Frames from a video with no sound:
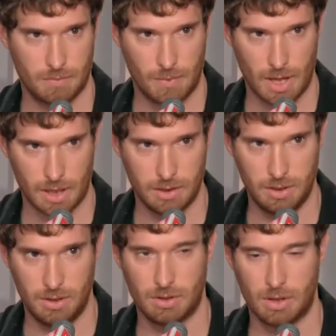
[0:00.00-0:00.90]

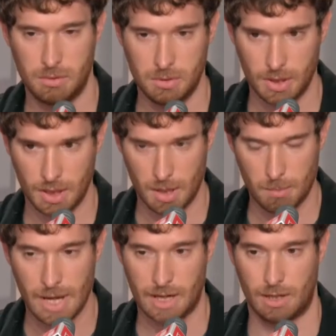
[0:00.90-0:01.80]
argentino que vive en
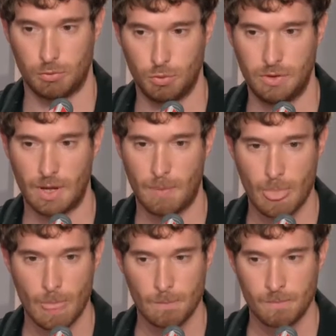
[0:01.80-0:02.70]
Berna, en Suiza,
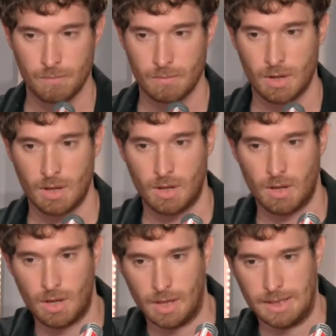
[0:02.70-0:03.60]

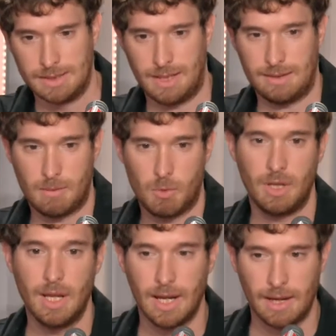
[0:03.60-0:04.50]
tratamos
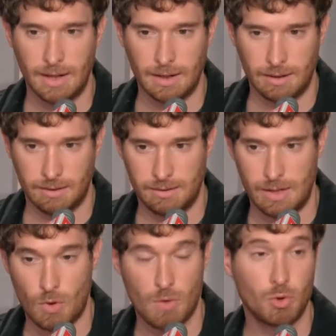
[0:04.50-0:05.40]
de,
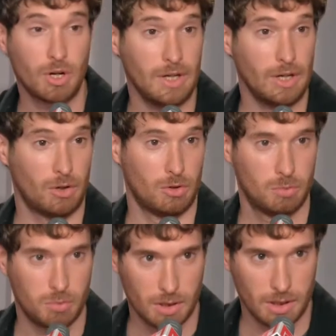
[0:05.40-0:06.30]
no aburrirnos,
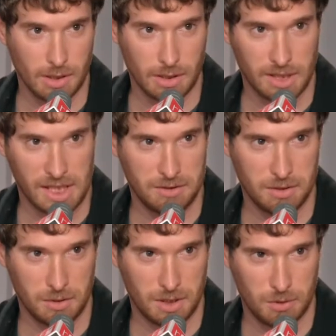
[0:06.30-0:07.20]
porque
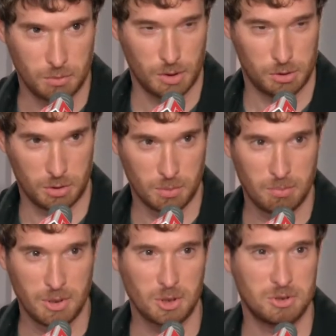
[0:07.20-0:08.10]
ese es nuestro
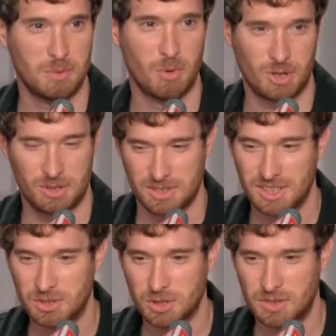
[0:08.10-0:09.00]
peor temor.
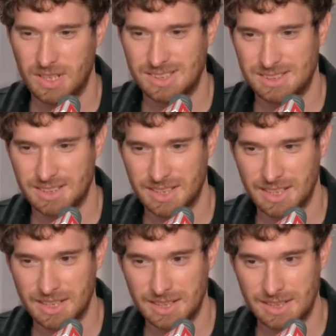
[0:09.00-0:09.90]
Entonces
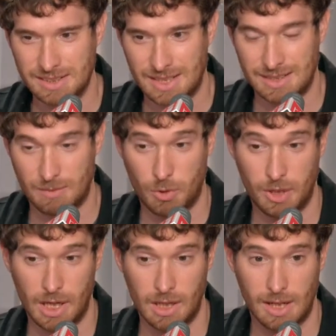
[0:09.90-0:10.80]
eh, tratamos
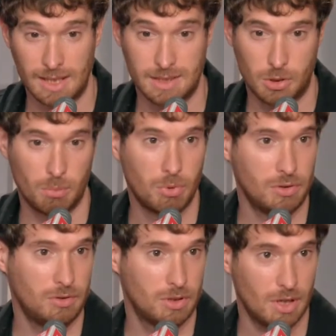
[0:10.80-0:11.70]
de hacer composiciones